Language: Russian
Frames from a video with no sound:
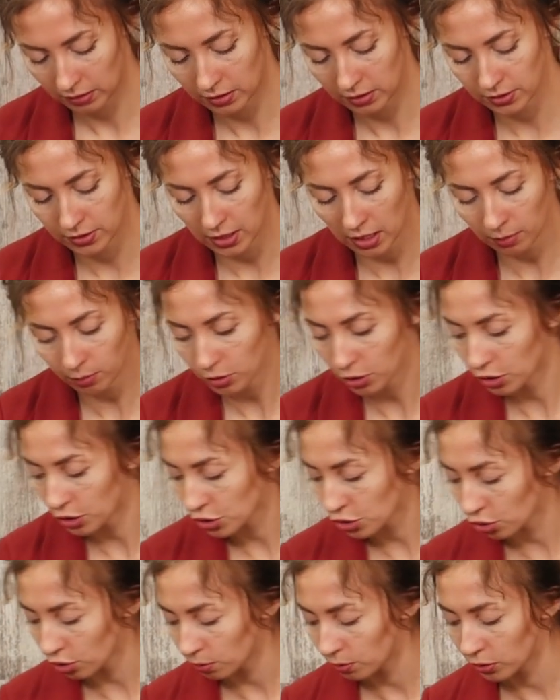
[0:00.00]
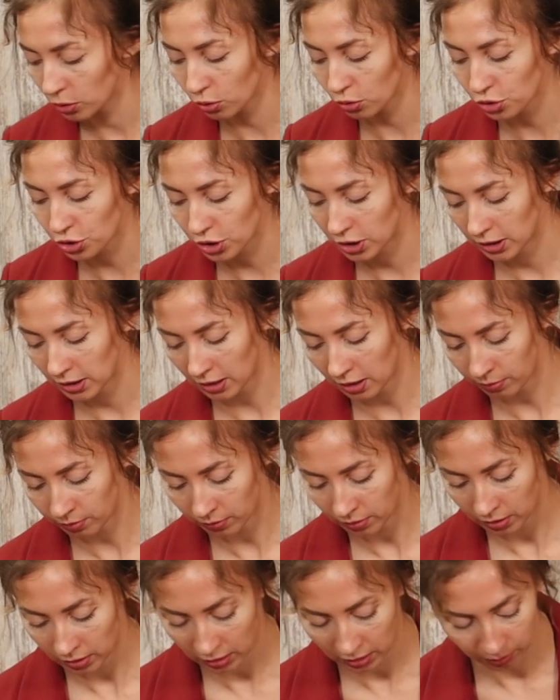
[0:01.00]
отрезаем. И чтобы ножки нам
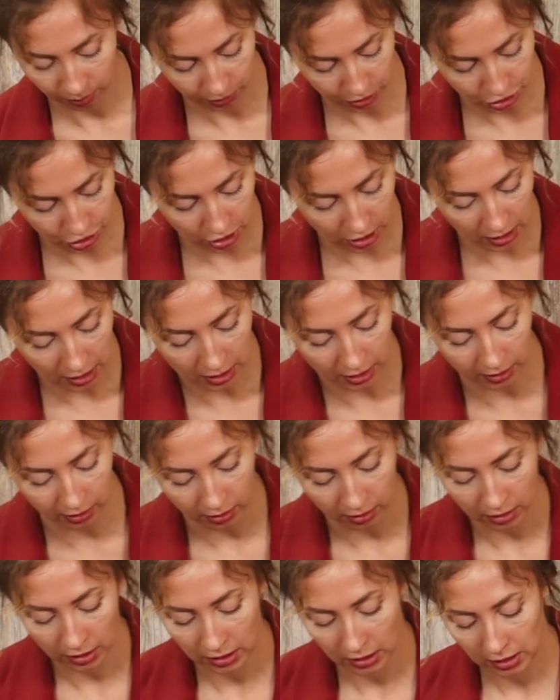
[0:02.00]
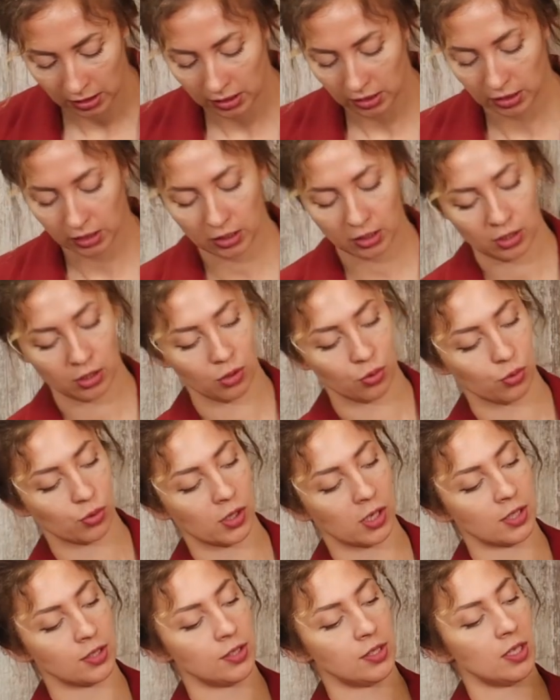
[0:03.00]
не мешали и не
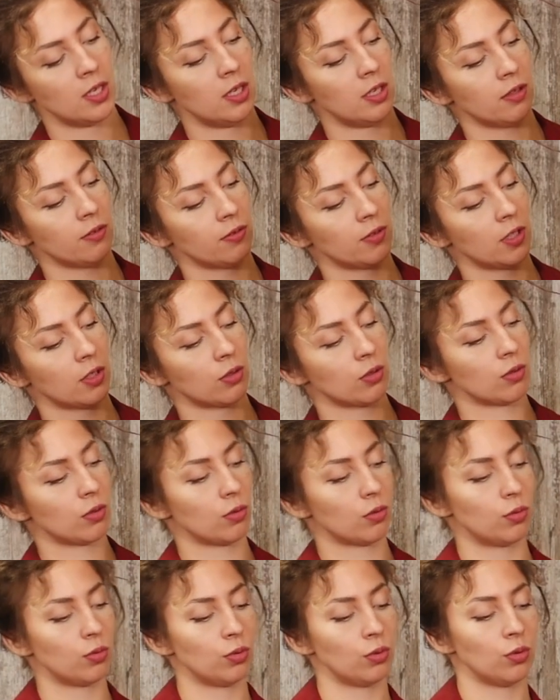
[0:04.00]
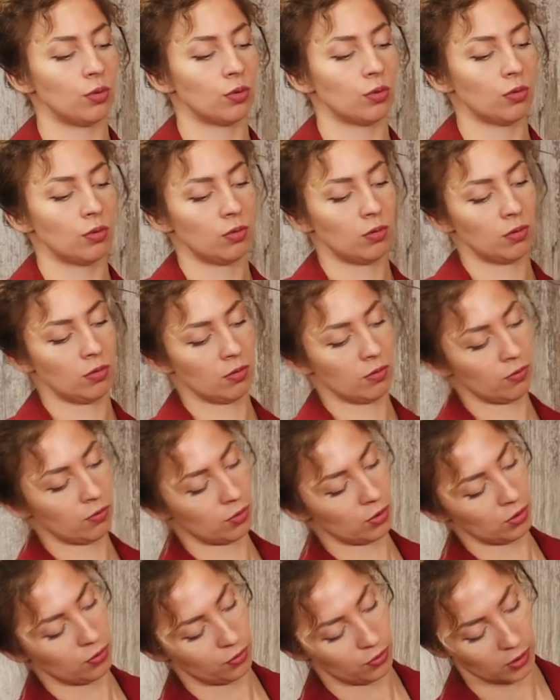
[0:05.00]
уходили в такую,
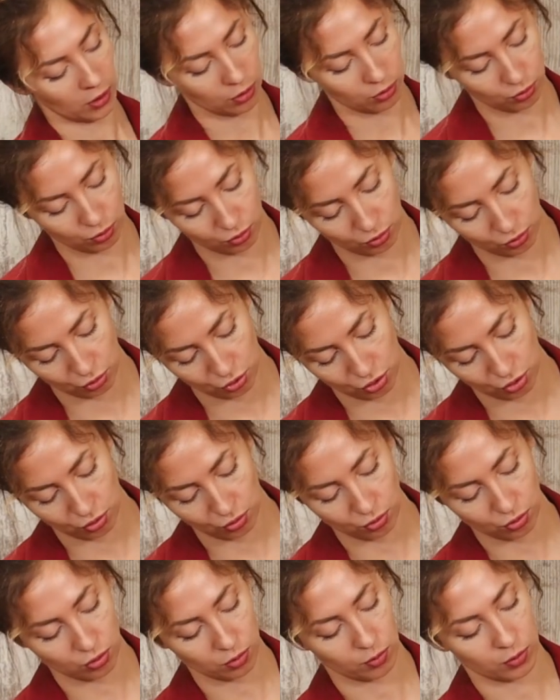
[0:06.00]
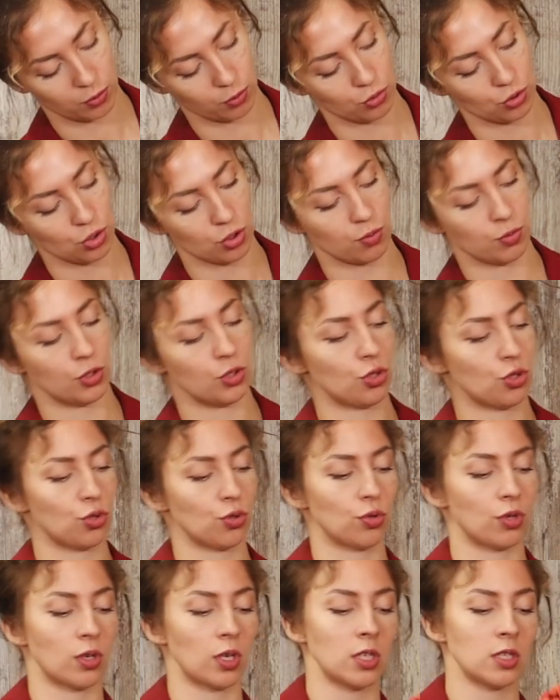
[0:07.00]
вот в такую штуку, мы можем
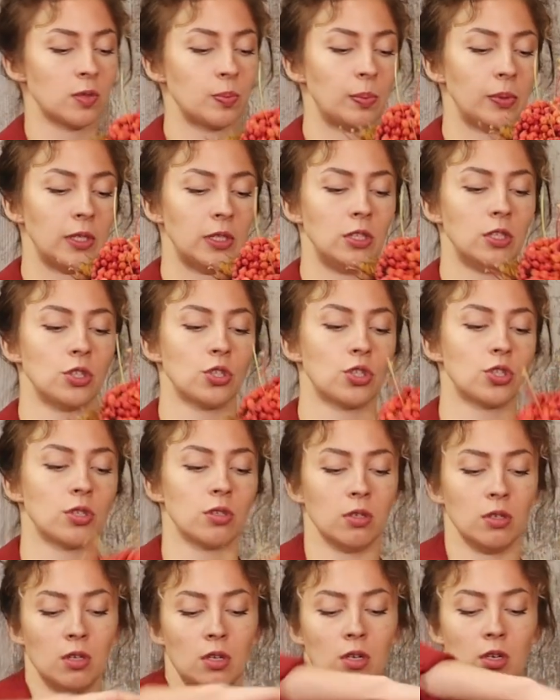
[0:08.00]
еще раз пониже